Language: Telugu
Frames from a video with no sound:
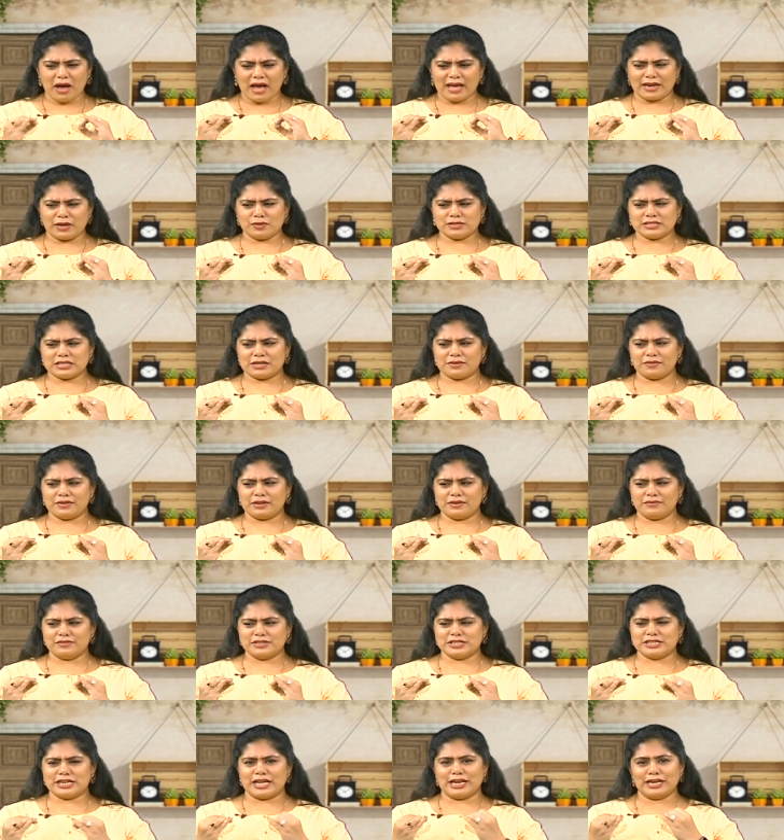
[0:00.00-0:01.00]
అనవసరమైన
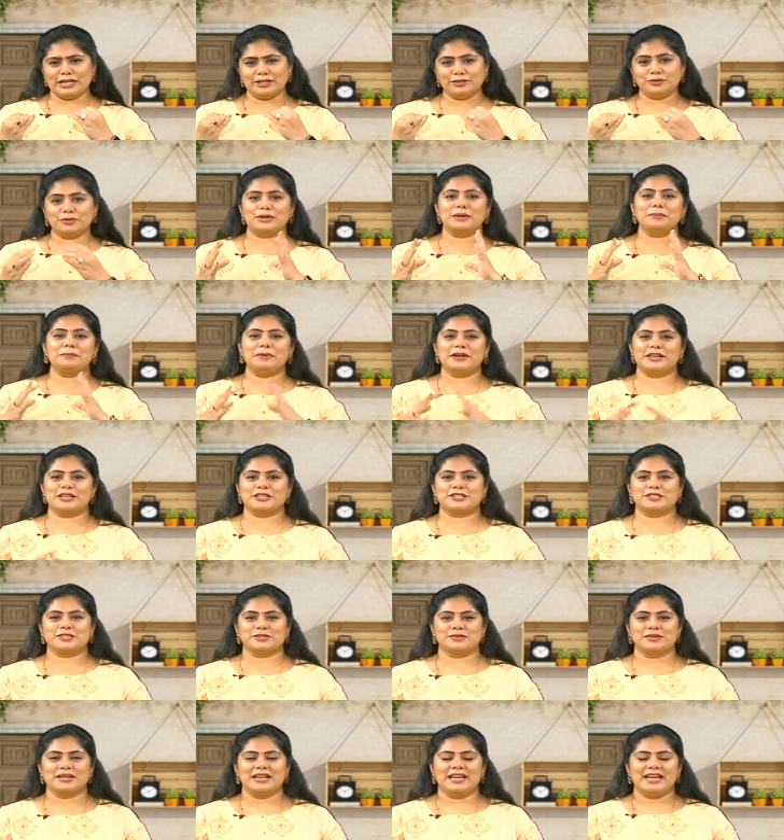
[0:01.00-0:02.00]
విషయాల్ని దూరం పెట్టచ్చు